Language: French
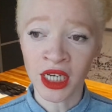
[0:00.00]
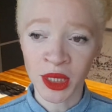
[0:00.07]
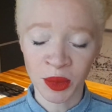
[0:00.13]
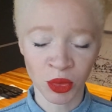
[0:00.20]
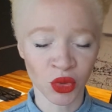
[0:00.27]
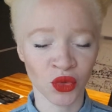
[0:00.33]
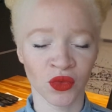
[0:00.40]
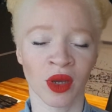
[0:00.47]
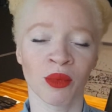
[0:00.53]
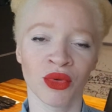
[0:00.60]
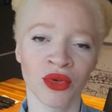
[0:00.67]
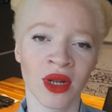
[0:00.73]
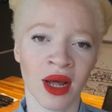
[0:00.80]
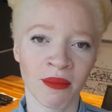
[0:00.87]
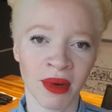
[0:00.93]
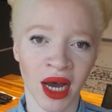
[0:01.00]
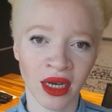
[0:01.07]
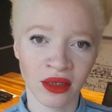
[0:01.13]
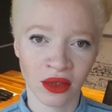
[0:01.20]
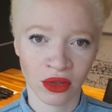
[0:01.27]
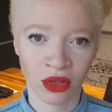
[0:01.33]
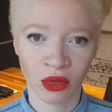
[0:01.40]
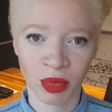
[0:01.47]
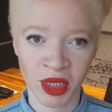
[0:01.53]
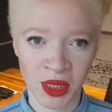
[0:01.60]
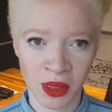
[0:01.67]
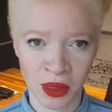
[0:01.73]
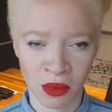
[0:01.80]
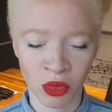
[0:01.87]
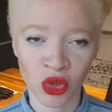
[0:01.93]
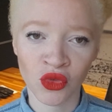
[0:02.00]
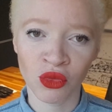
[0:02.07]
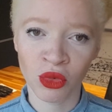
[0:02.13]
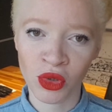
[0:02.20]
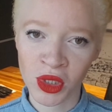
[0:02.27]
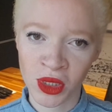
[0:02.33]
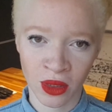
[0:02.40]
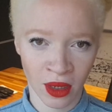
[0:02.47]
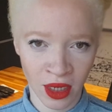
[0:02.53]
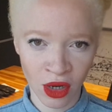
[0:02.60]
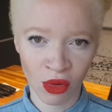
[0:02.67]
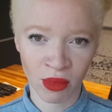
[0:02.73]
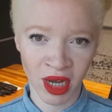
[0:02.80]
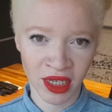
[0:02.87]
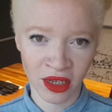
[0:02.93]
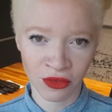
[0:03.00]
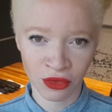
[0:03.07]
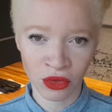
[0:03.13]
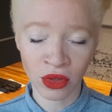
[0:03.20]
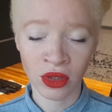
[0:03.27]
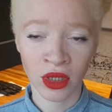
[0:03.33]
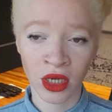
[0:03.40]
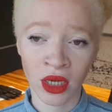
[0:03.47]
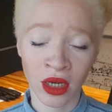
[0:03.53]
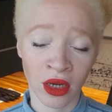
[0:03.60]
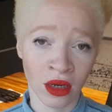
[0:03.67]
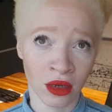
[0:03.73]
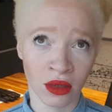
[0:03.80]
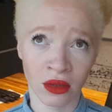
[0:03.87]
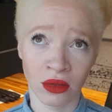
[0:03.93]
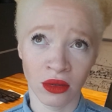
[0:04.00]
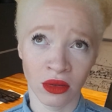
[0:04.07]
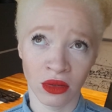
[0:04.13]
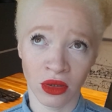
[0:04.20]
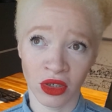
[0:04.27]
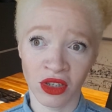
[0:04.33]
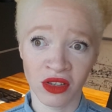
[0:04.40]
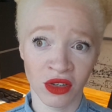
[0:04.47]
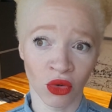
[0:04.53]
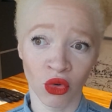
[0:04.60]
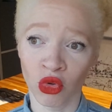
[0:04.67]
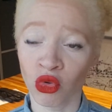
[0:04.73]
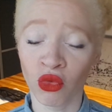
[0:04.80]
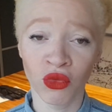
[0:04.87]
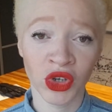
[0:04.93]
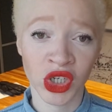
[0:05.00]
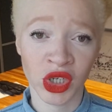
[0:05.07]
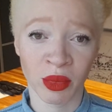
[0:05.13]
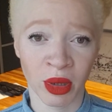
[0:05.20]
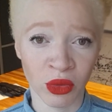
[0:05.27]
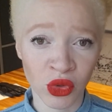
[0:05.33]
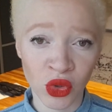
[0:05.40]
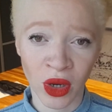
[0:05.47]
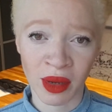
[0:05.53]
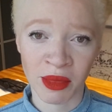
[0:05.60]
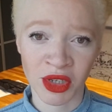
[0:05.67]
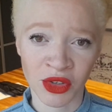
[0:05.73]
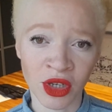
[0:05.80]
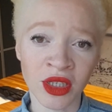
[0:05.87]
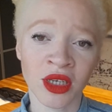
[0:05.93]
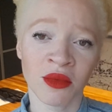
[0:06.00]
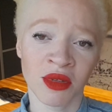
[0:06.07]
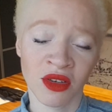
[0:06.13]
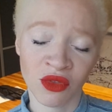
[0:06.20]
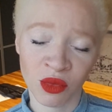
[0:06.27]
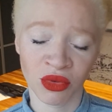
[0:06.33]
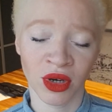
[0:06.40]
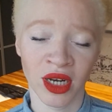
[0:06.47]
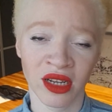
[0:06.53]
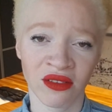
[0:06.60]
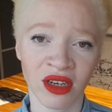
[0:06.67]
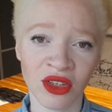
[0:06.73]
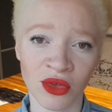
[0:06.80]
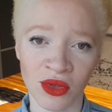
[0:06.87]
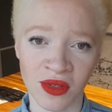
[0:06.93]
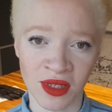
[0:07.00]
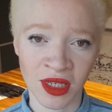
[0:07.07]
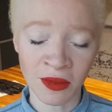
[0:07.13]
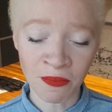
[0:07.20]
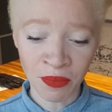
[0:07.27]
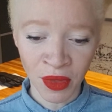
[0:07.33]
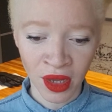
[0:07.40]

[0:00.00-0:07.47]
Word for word: Je me souviens plus de la marque euh, précisément. Je vous mets aussi un lien en barre d'infos en essayant de le trouver je sais pas où sur Amazon. Comme ça vous pourrez aller voir ce que c'est.